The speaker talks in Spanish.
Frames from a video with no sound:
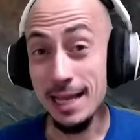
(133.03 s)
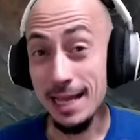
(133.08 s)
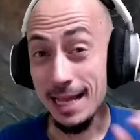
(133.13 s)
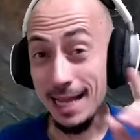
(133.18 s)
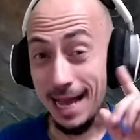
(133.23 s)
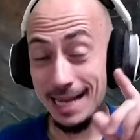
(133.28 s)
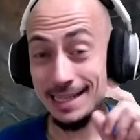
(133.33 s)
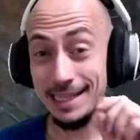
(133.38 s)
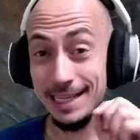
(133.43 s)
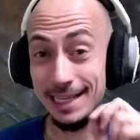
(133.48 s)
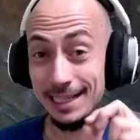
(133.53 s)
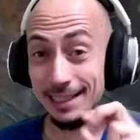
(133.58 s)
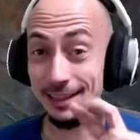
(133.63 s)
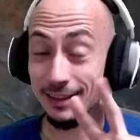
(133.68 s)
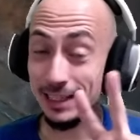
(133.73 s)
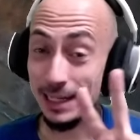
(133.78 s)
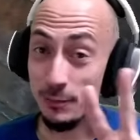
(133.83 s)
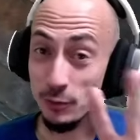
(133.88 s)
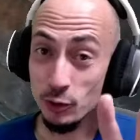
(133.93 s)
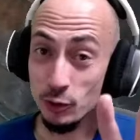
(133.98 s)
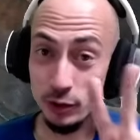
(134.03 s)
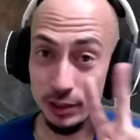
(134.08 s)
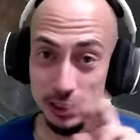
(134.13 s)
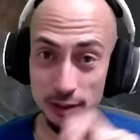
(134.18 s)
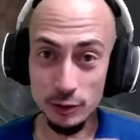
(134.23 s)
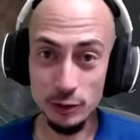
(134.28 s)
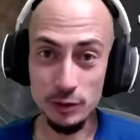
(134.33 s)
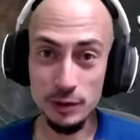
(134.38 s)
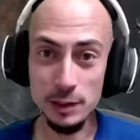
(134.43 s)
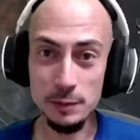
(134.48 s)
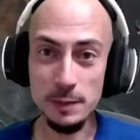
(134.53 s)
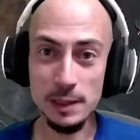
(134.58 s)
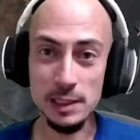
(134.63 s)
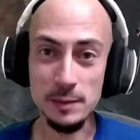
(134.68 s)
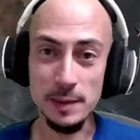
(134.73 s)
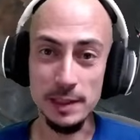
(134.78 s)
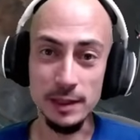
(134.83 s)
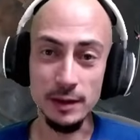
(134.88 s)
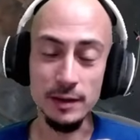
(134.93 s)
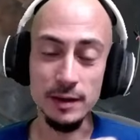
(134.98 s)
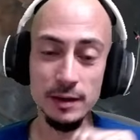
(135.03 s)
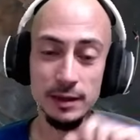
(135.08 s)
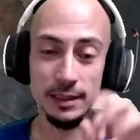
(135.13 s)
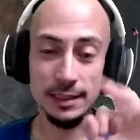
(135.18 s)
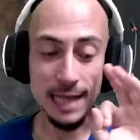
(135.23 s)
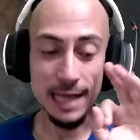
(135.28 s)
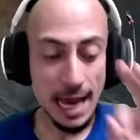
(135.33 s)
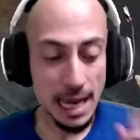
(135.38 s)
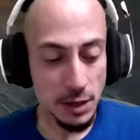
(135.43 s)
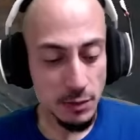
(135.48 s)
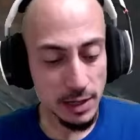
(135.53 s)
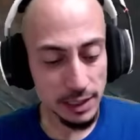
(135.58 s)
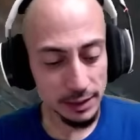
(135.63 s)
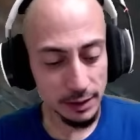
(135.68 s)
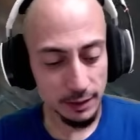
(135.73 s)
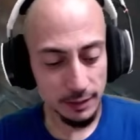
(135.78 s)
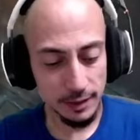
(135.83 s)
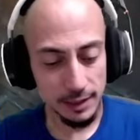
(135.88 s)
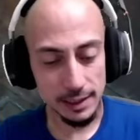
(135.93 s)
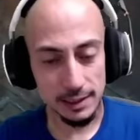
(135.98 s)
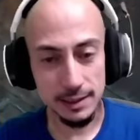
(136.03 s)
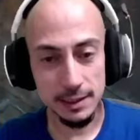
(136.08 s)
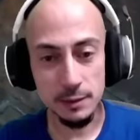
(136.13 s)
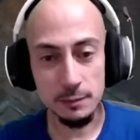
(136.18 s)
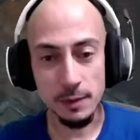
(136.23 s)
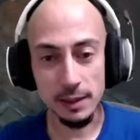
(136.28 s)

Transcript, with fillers: así que ya tendríamos nuestras dos chispas resplandecientes. Hay una tercera chispa